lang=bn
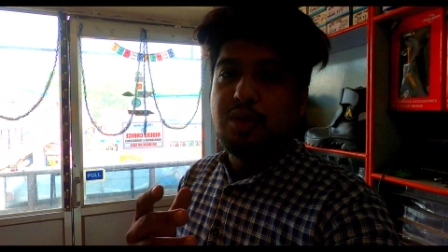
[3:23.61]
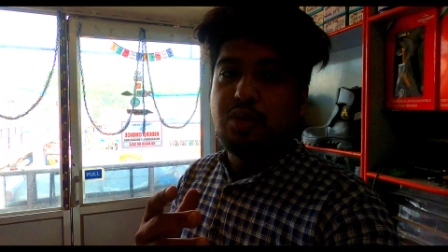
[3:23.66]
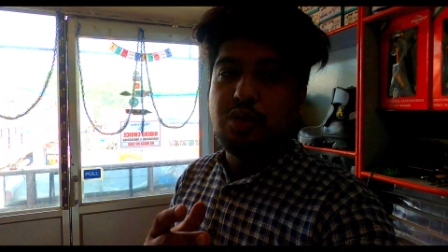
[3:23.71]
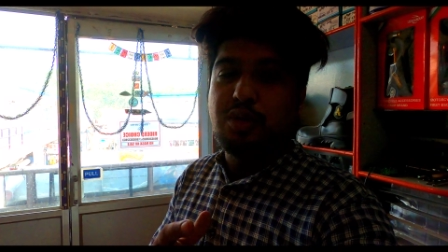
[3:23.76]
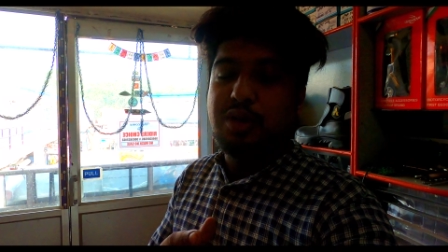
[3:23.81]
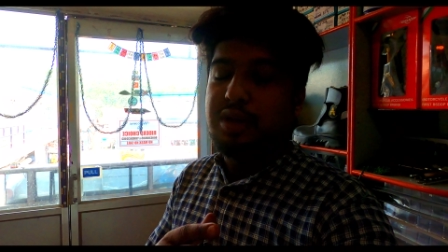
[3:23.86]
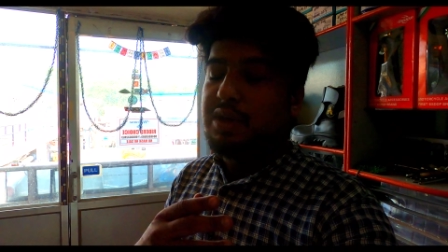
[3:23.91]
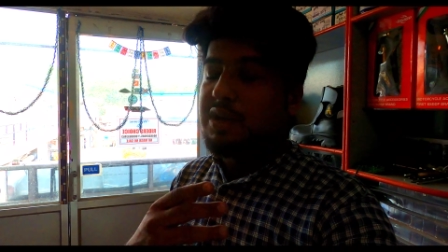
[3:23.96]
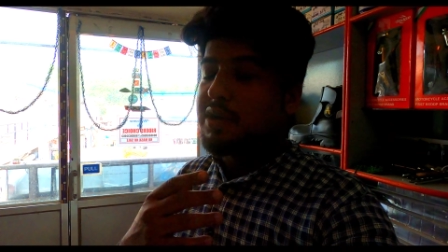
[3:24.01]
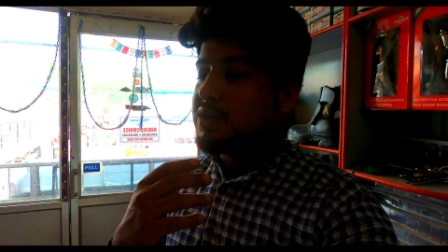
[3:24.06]

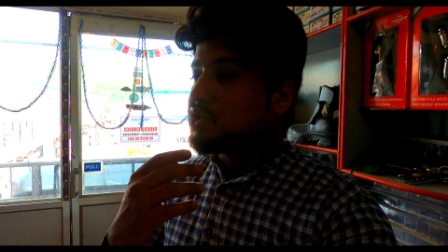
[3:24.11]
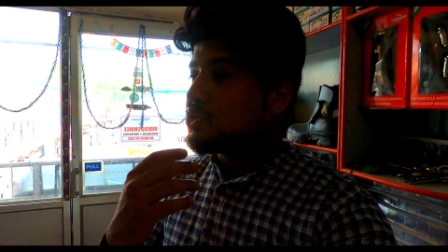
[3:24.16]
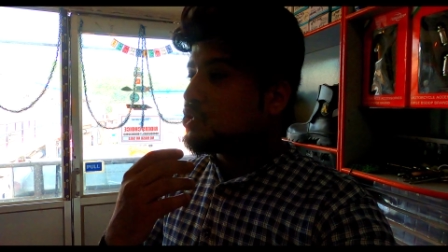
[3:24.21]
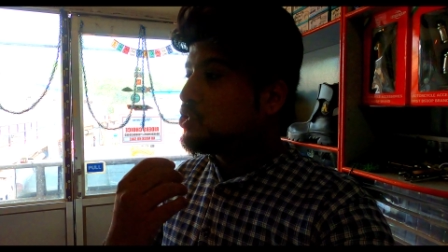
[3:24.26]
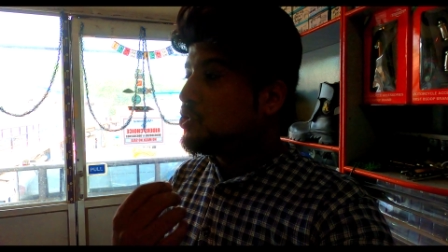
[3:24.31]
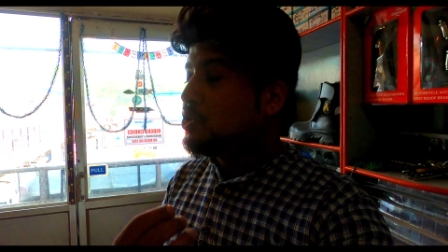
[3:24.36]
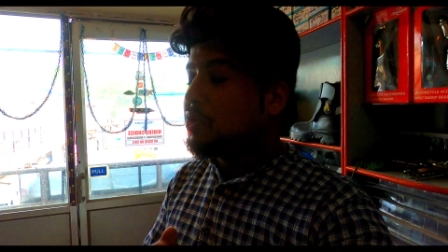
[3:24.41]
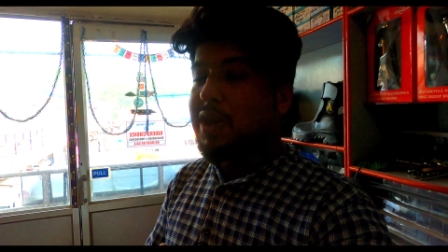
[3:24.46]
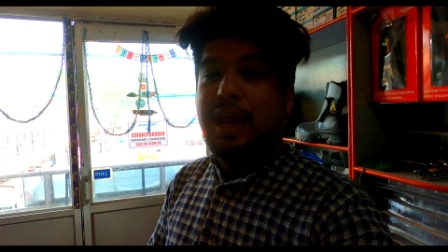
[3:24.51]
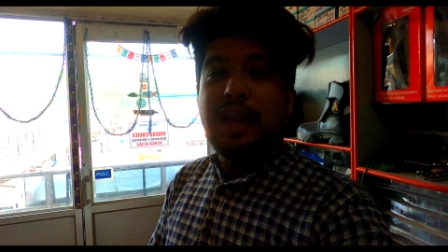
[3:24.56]
তো
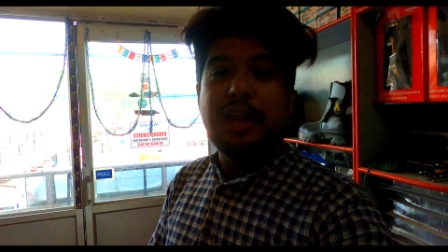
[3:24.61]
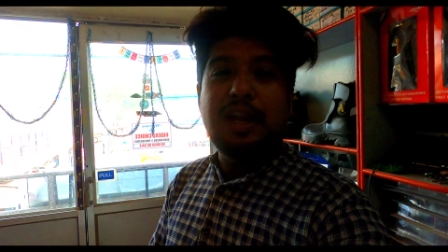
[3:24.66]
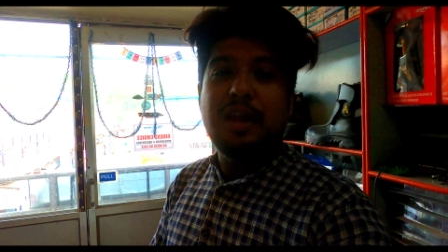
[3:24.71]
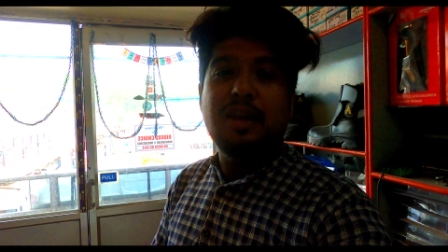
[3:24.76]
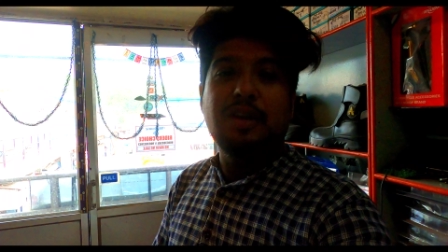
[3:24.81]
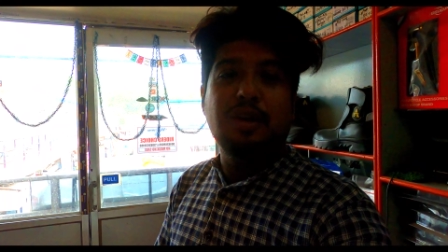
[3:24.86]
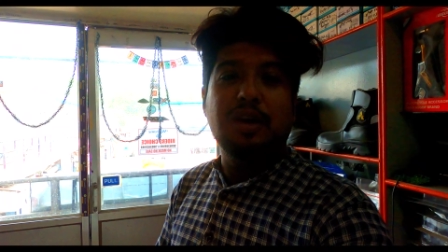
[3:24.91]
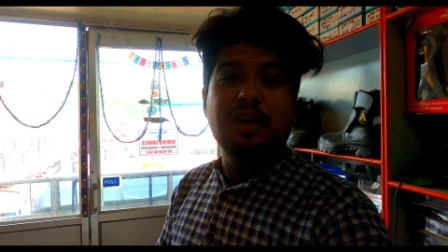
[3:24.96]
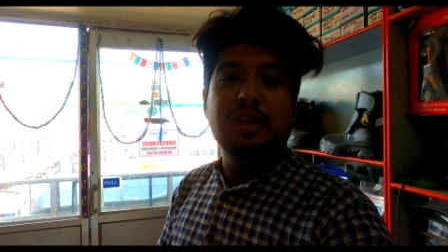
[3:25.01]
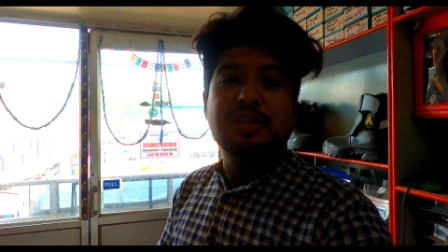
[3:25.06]
শুধু
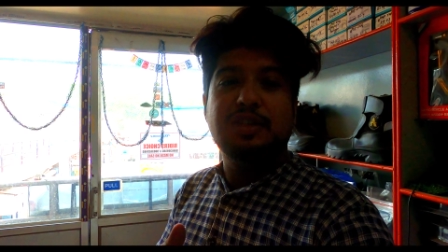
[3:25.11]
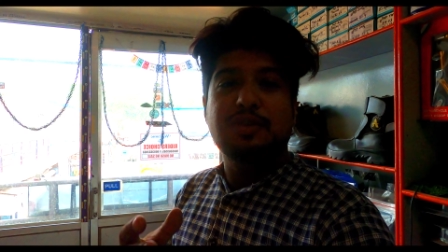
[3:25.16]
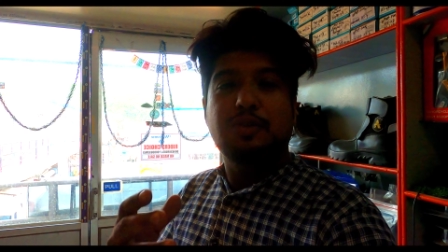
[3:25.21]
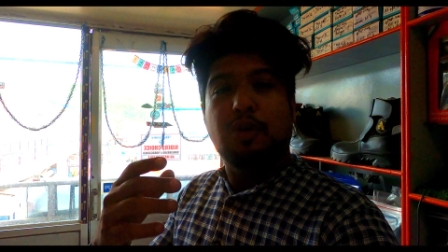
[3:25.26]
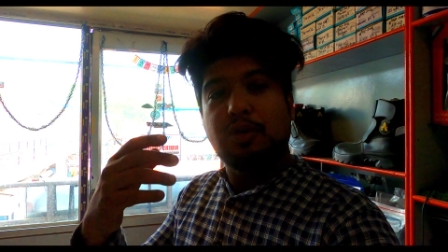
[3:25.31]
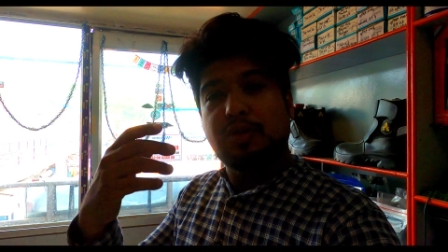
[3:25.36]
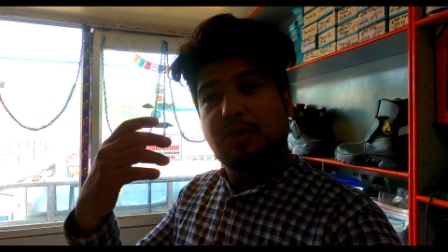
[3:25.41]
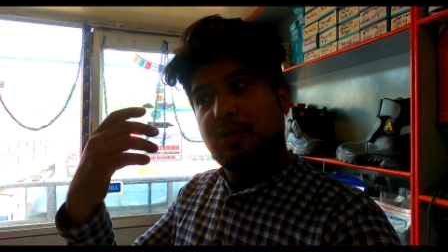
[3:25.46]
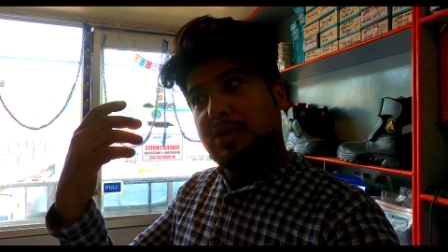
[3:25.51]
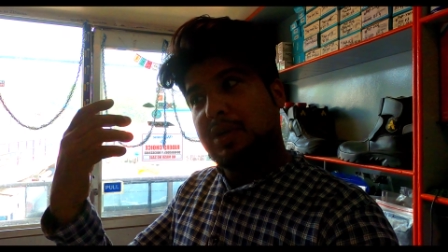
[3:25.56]
এটা নয় যে
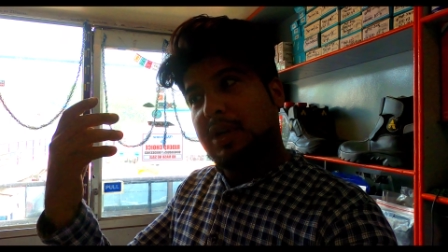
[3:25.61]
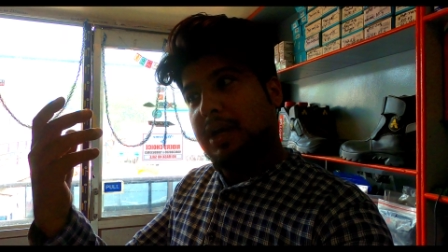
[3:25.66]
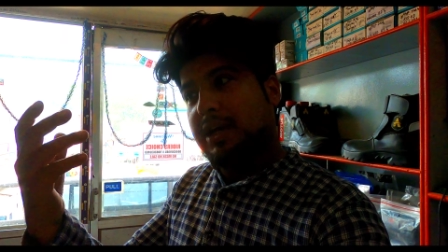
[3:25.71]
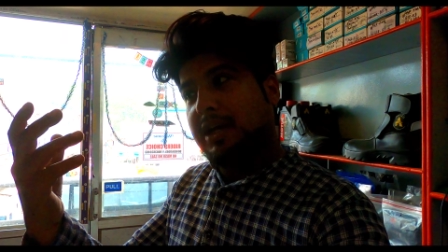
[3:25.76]
অত